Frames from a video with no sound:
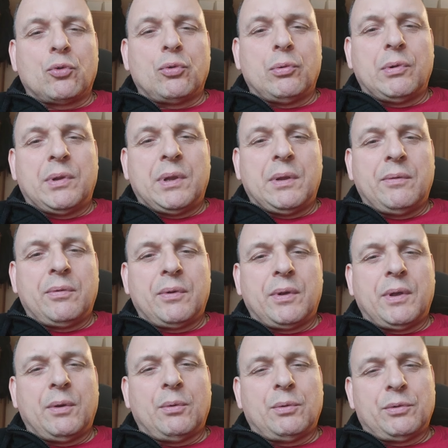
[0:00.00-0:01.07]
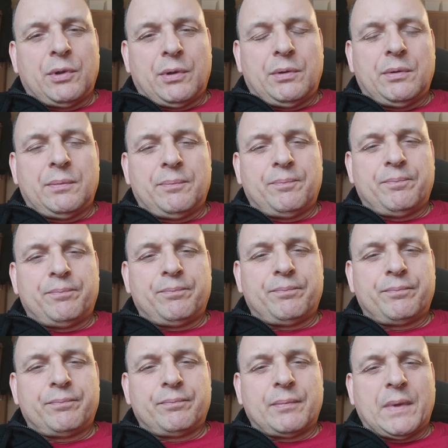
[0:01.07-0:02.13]
cultive et on donne.
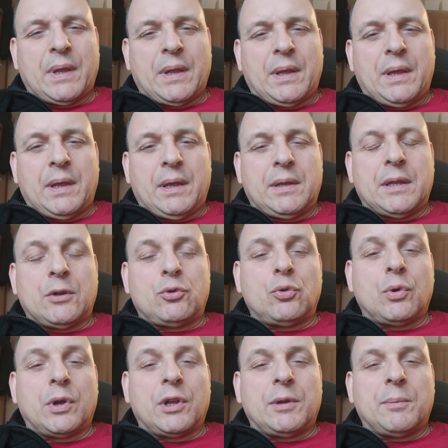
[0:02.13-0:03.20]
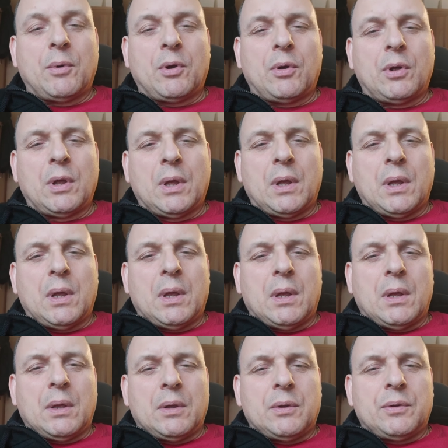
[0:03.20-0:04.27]
Et naturellement,
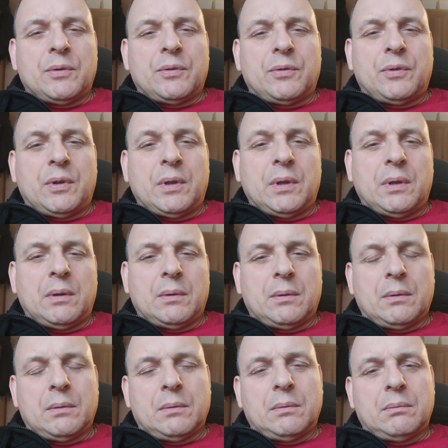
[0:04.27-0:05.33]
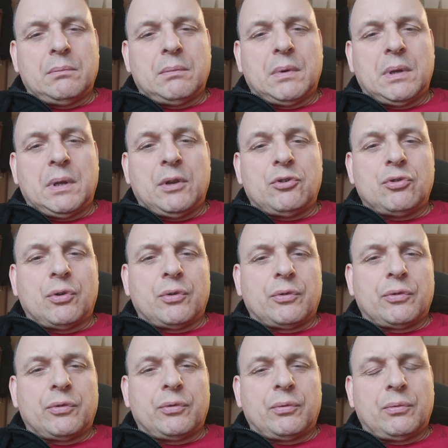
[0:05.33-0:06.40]
si euh, les gens
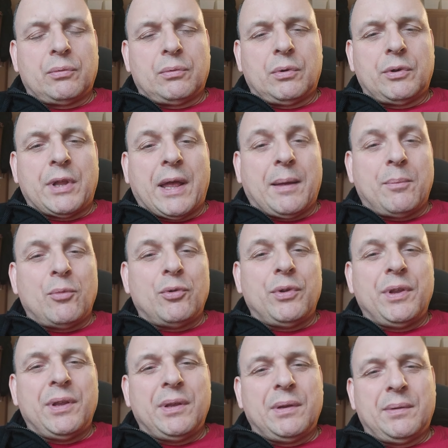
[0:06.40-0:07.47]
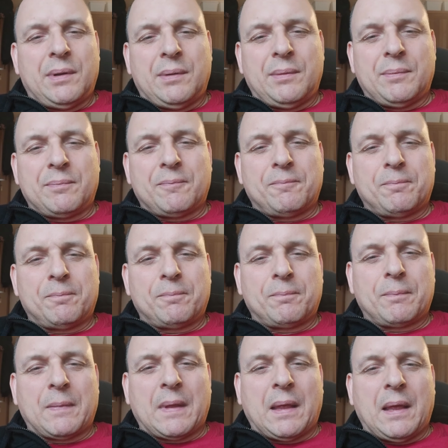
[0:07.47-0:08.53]
sont en harmonie
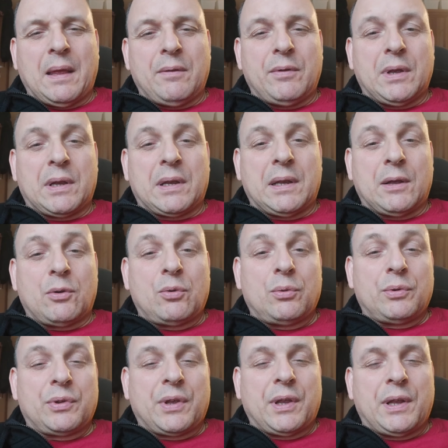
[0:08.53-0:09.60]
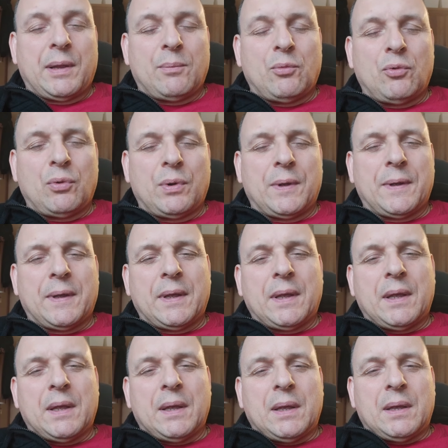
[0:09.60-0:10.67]
avec la cause qu'est l'amour,
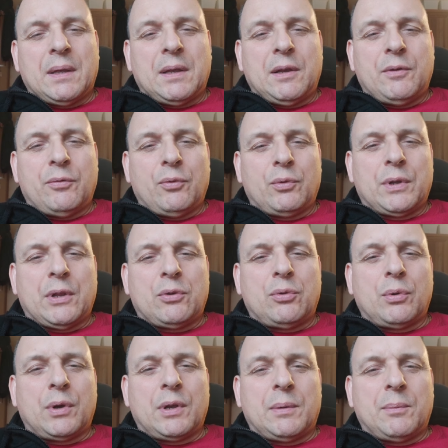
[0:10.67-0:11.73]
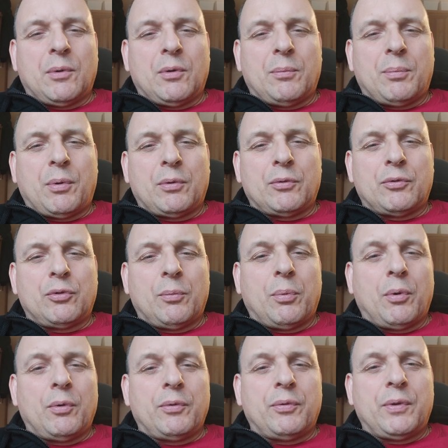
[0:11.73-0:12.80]
ils vont naturellement prendre ce
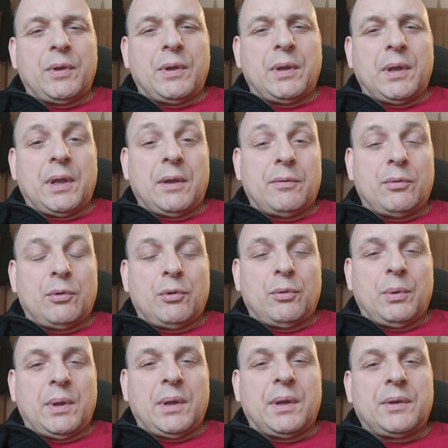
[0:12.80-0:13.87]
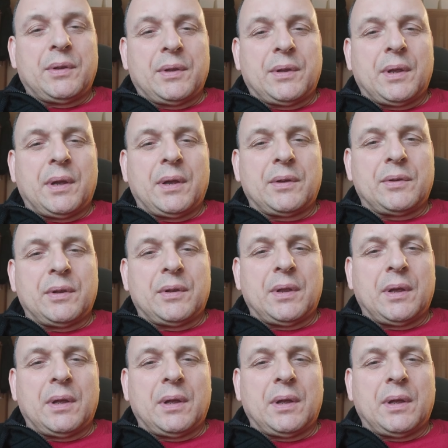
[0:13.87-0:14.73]
profit, évoluer, etc. etc.